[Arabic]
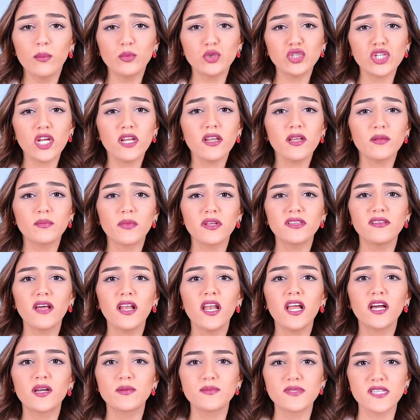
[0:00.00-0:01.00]
مجرد ما
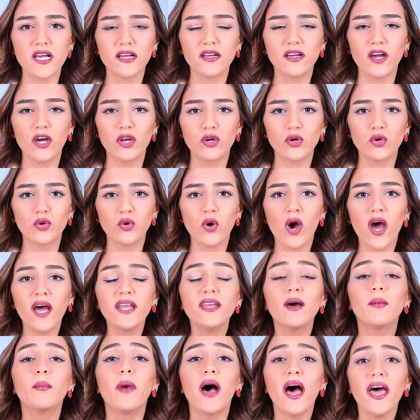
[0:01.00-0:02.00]
تضلك مذكر انه
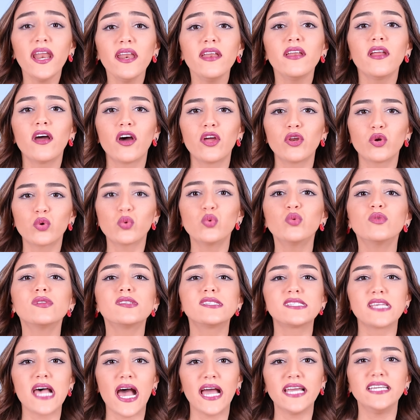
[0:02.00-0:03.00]
انا مقرر كون
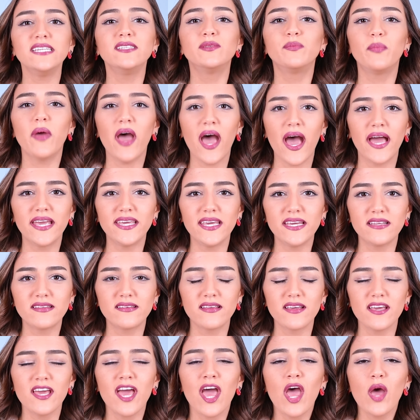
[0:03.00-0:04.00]
سعيد
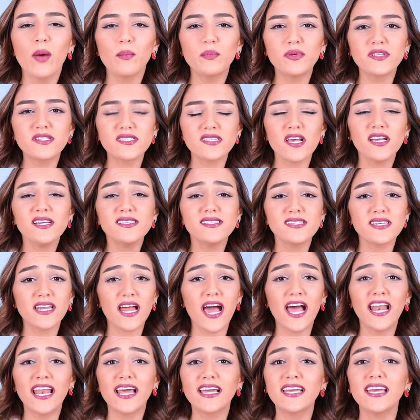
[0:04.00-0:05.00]
بحياتي بتسيطر
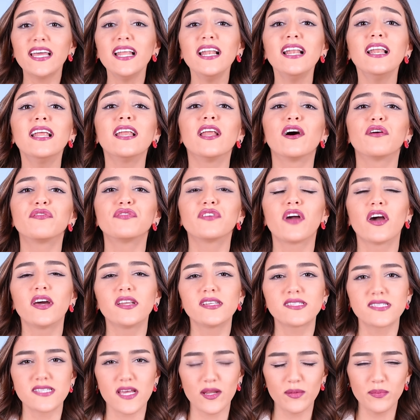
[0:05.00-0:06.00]
على كل الافكار
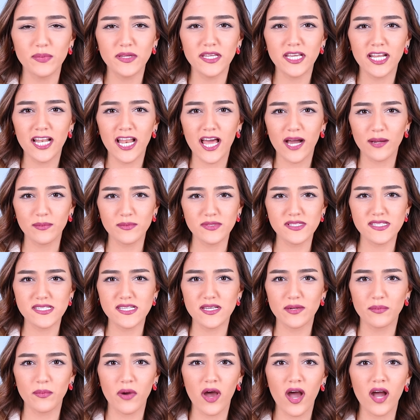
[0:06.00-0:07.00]
السلبيه اللي عم
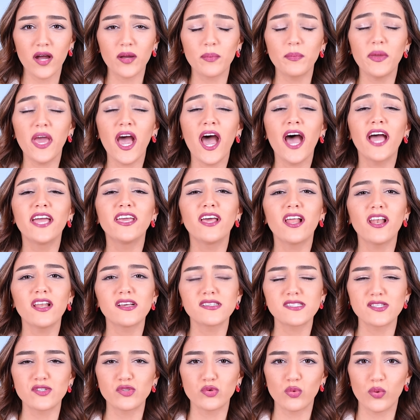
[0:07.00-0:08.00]
بتصير معك بحيلا
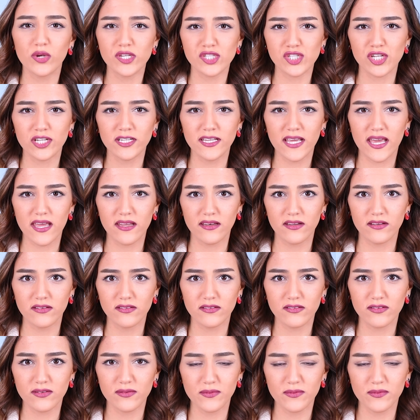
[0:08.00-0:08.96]
سيتويشن كانت